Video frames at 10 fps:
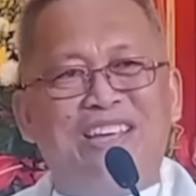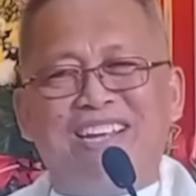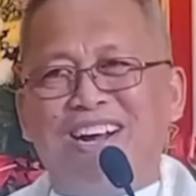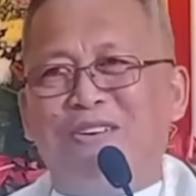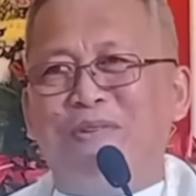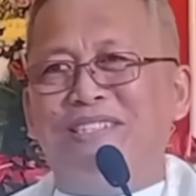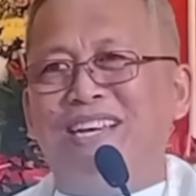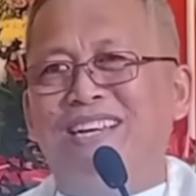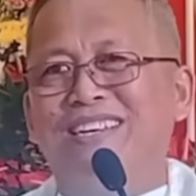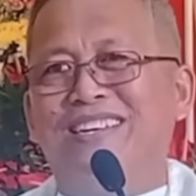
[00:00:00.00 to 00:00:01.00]
nanong ikaw
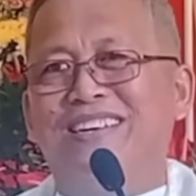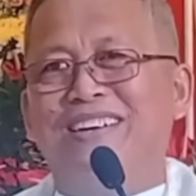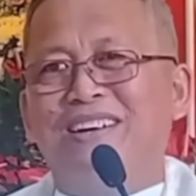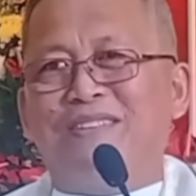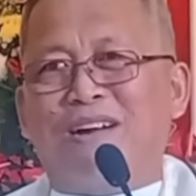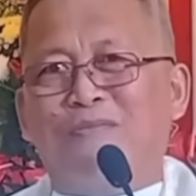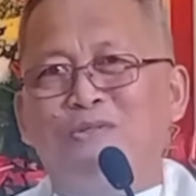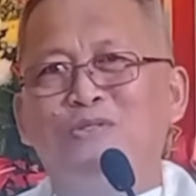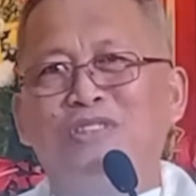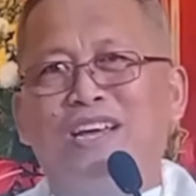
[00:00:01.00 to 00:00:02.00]
man sana
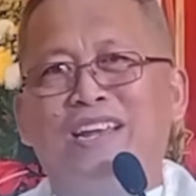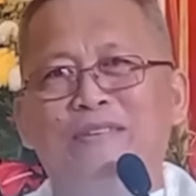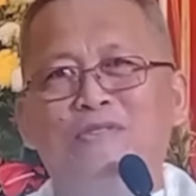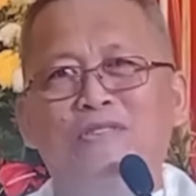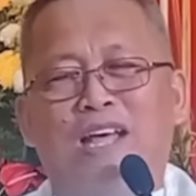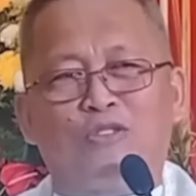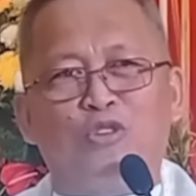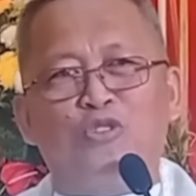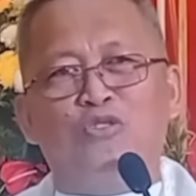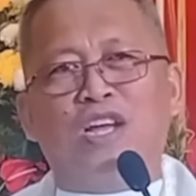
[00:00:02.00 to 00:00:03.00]
kabuutan nimo
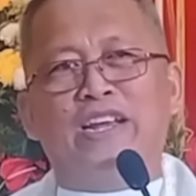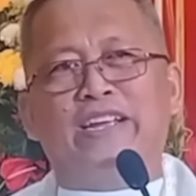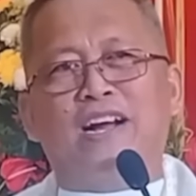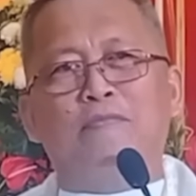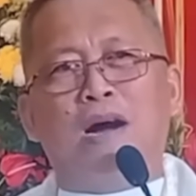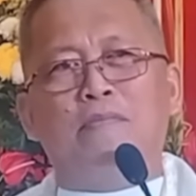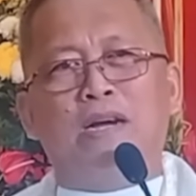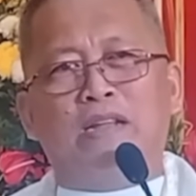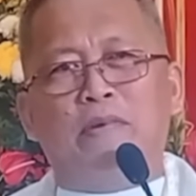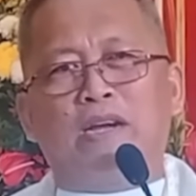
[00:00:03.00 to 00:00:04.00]
latuson gani kang
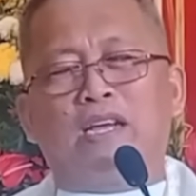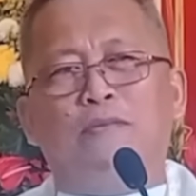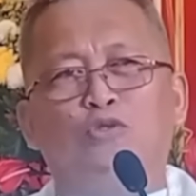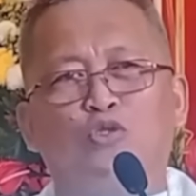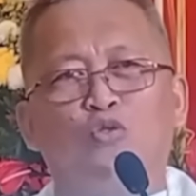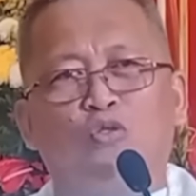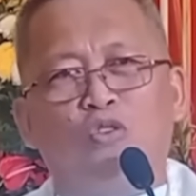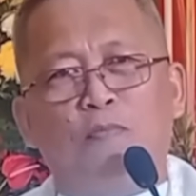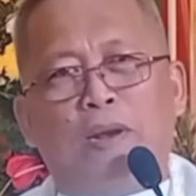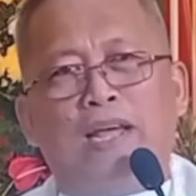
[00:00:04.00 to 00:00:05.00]
mama di man sokol,
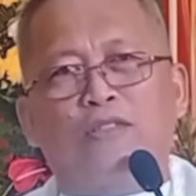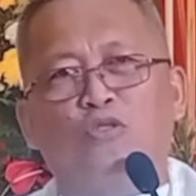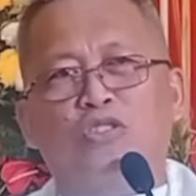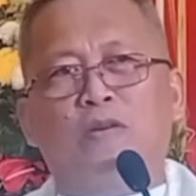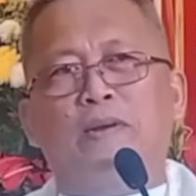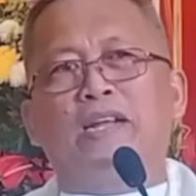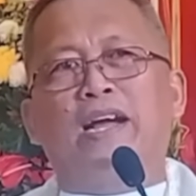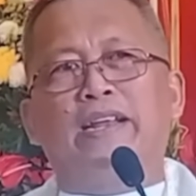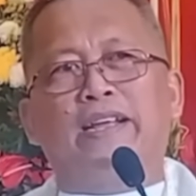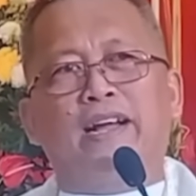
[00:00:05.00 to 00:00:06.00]
sukol palatos
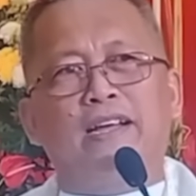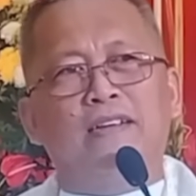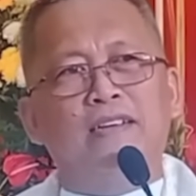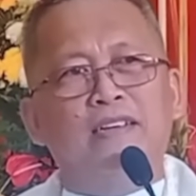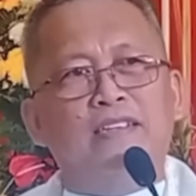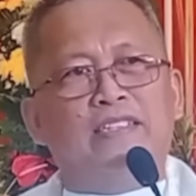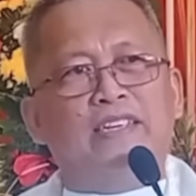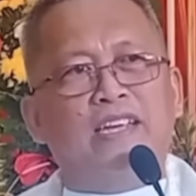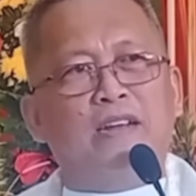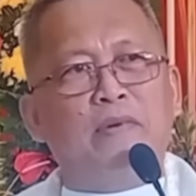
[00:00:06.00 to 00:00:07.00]
raman gani ka
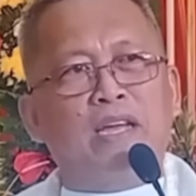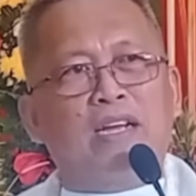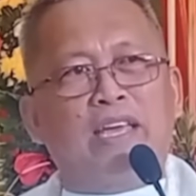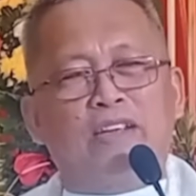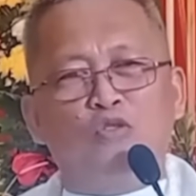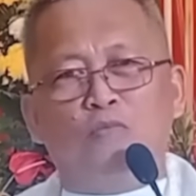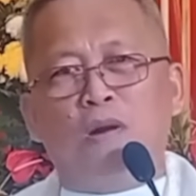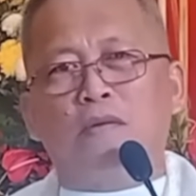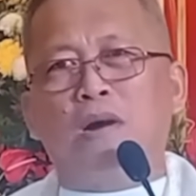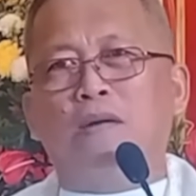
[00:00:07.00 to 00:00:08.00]
sige raman ikaw
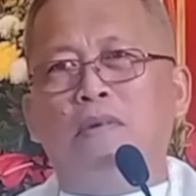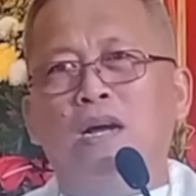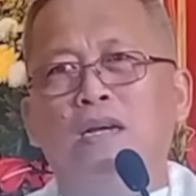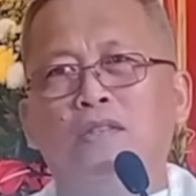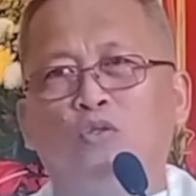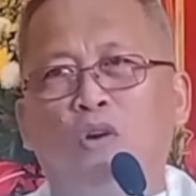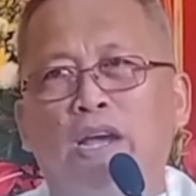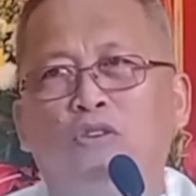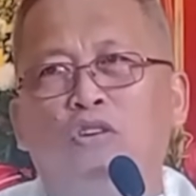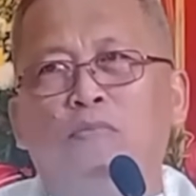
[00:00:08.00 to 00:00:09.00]
higugmang mama
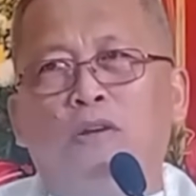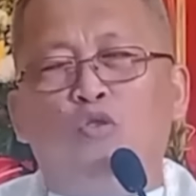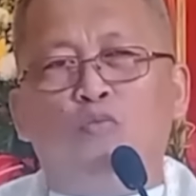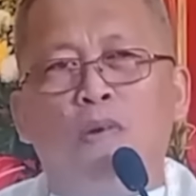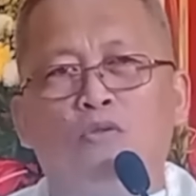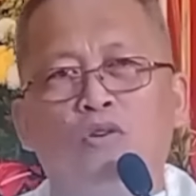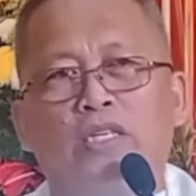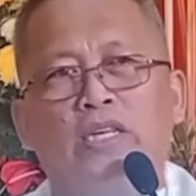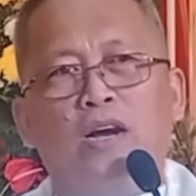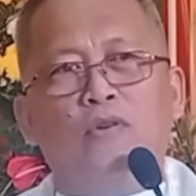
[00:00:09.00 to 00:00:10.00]
tuahin hinoy manok
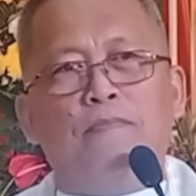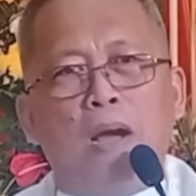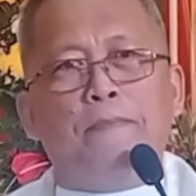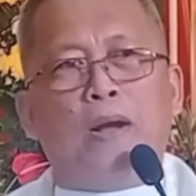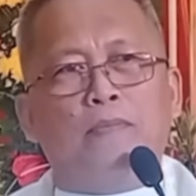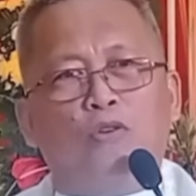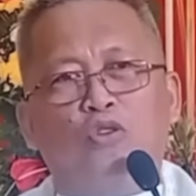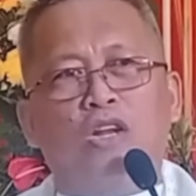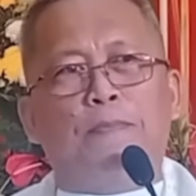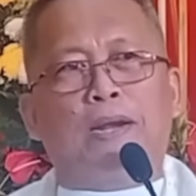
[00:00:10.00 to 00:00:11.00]
magugasawa may
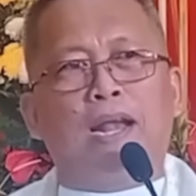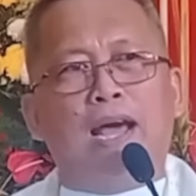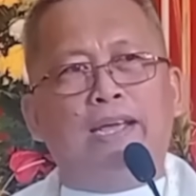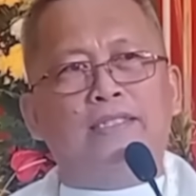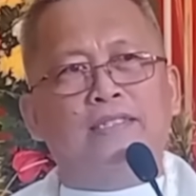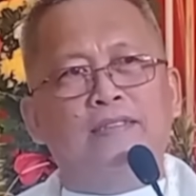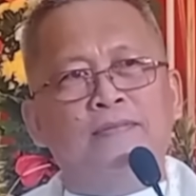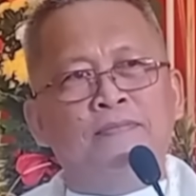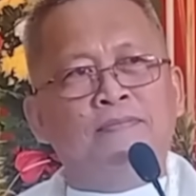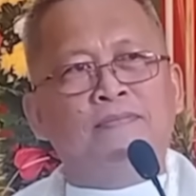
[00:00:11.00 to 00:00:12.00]
pagmautoy na paralyze.
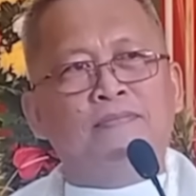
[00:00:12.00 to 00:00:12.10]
